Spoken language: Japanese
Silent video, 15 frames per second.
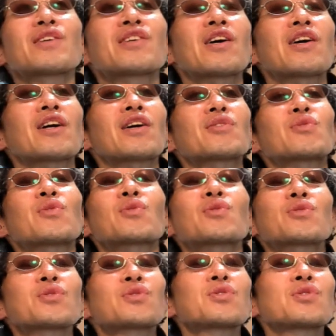力也監
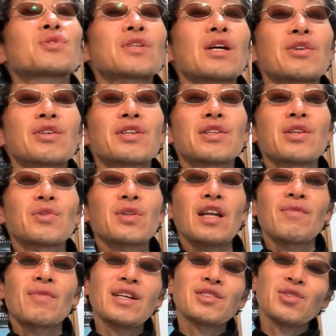督作品って言った
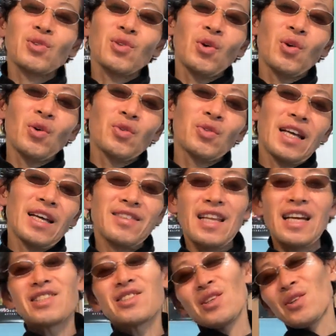ら、まあちょっと
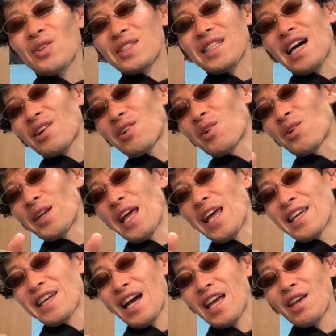男女のさ、こう
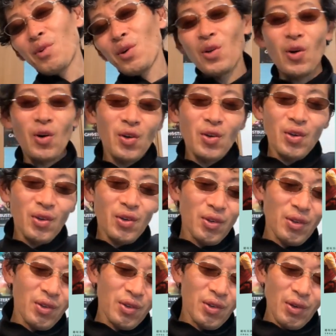恋愛も
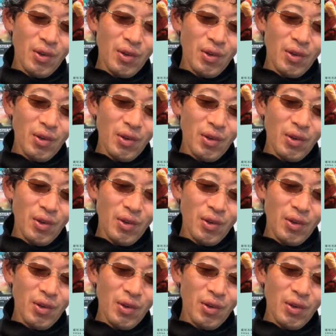の